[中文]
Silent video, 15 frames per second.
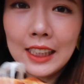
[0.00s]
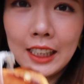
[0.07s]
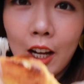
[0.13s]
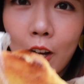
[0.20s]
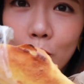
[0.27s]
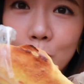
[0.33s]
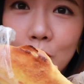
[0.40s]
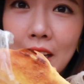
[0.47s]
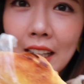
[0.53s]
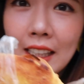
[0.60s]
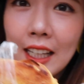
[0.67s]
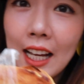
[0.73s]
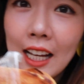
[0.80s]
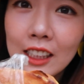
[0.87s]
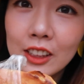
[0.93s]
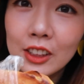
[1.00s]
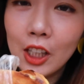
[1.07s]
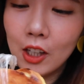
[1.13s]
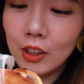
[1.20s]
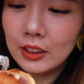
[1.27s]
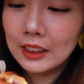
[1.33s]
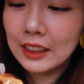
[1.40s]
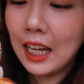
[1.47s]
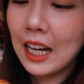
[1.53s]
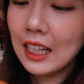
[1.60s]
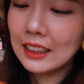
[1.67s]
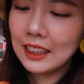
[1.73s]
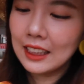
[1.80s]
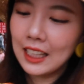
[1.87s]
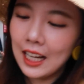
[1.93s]
现烤出来的，还是超级
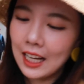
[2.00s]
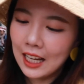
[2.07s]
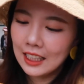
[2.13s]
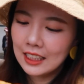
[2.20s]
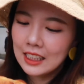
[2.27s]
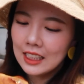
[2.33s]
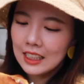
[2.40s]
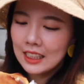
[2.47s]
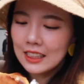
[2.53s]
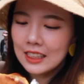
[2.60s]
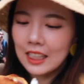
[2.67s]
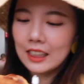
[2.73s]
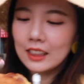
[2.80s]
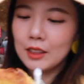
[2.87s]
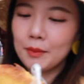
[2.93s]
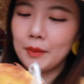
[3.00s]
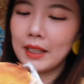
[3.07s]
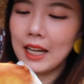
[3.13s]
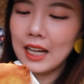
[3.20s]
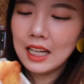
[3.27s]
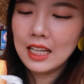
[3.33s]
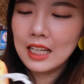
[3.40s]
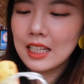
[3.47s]
烫的，看看这个怎么样？